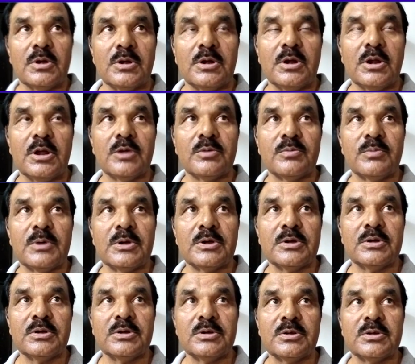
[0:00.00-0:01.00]
लगभग
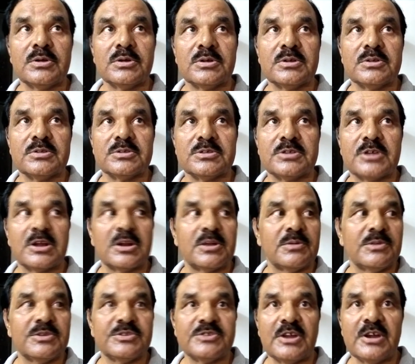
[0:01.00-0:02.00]

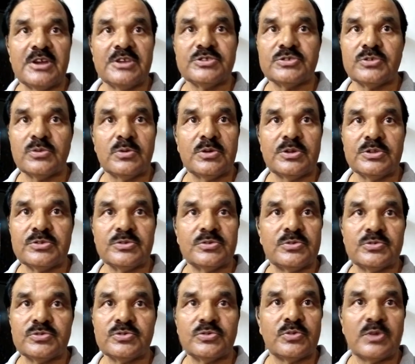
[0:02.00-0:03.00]
तकरीबन चालीस तोले
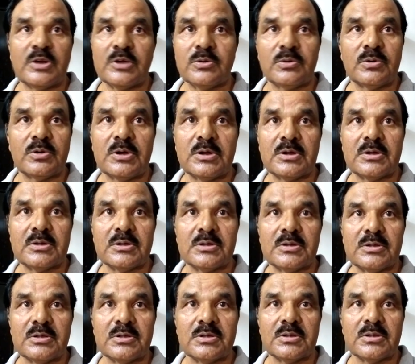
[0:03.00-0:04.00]
तो सोना होगा
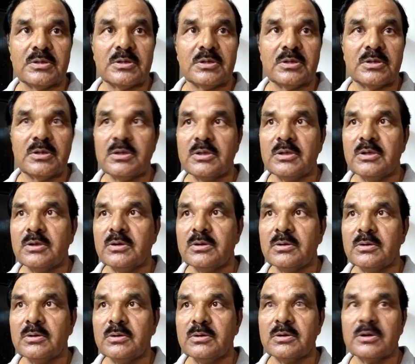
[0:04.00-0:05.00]
जी और
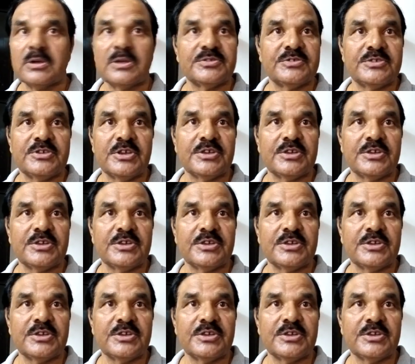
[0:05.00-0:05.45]
और अस्सी